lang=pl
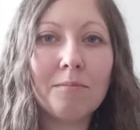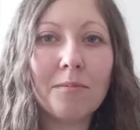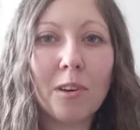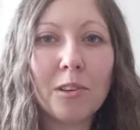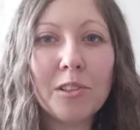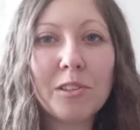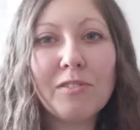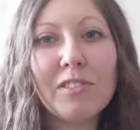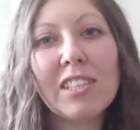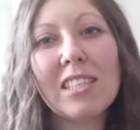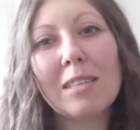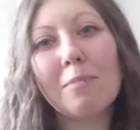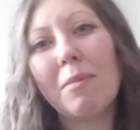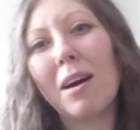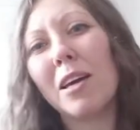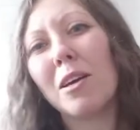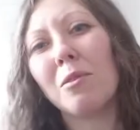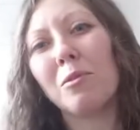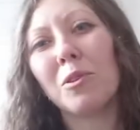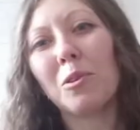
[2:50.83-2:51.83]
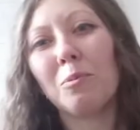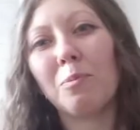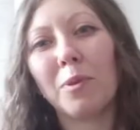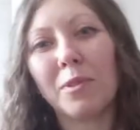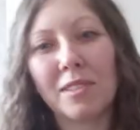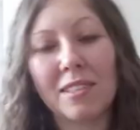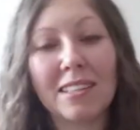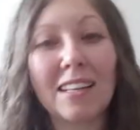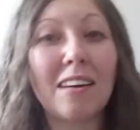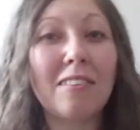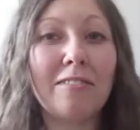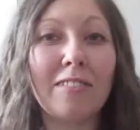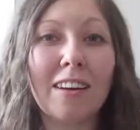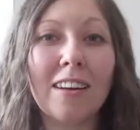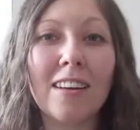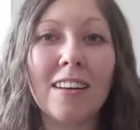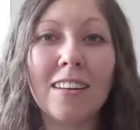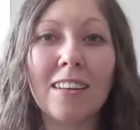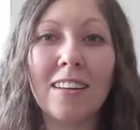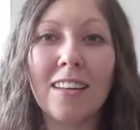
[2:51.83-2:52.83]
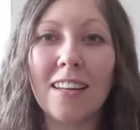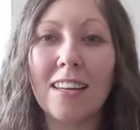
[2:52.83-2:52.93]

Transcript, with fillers: Oczywiście mają tą podstawę,